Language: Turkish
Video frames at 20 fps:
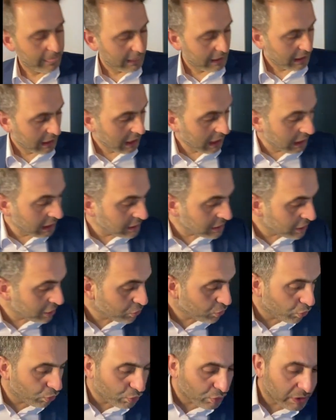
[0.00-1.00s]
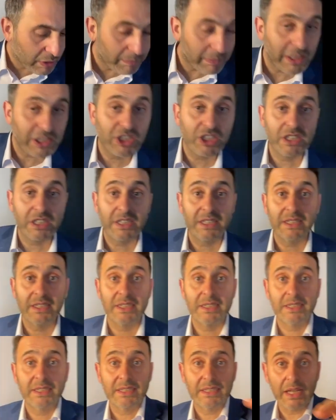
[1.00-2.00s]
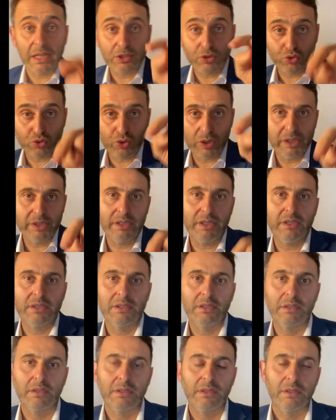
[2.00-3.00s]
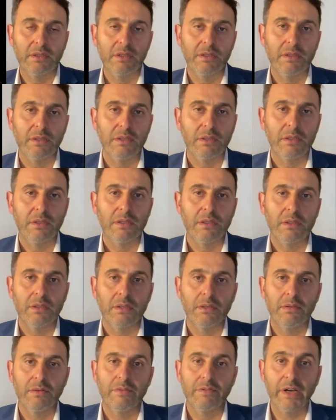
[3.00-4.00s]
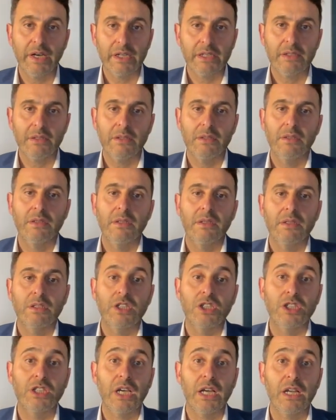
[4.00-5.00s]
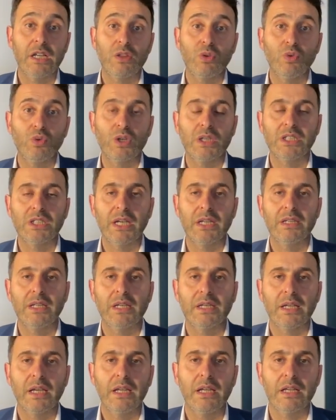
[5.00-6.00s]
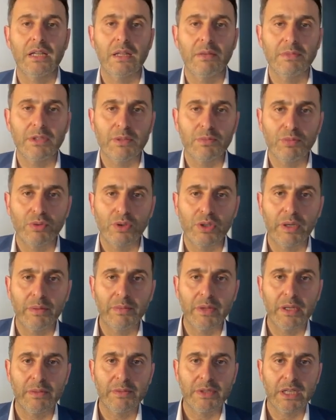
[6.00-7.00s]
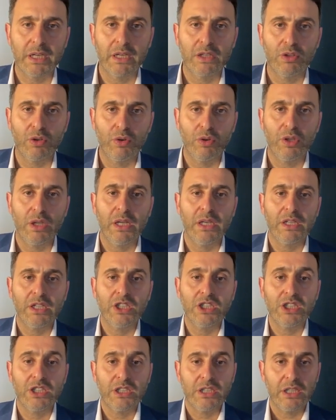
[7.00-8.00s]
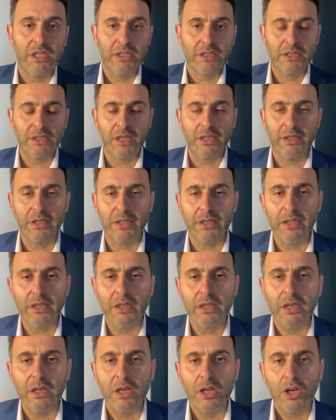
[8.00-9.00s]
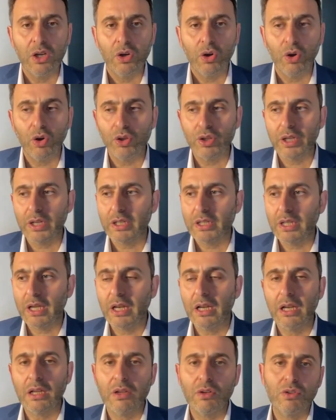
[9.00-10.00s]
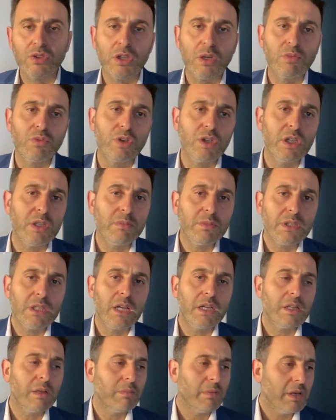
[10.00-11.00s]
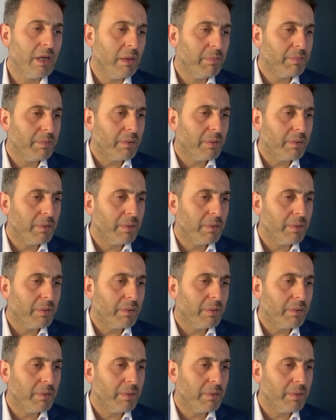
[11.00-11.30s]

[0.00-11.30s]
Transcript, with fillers: Hangi konuda başarısızsan şu anda? Var. Ticaretle uğraşanlar genellikle bizim programlarımıza katılıyorlar. İş insanları. Onların genellikle hocam diyor 20 seneden beri hep